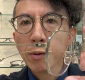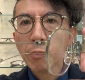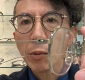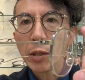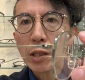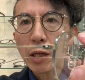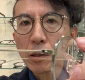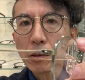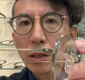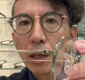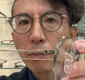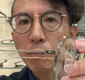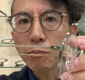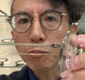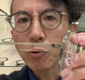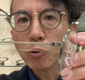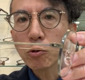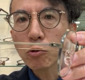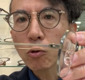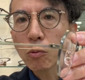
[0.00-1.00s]
また
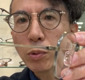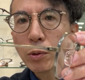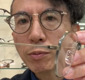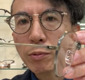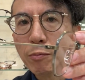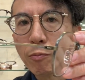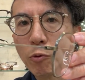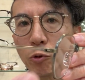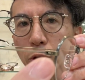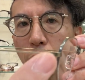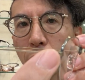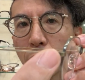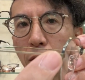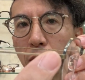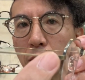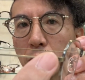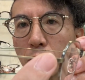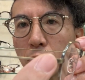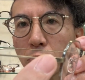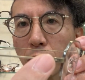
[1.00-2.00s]
テンプルの部分もです
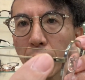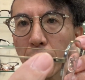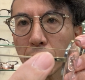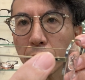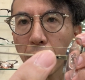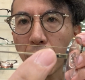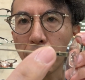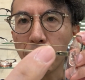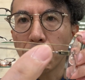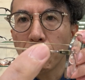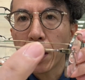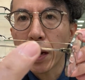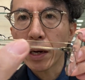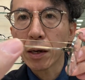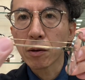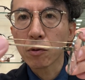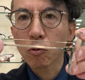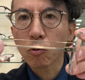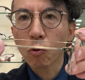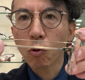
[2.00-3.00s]
ね実は3
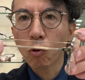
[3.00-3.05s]
面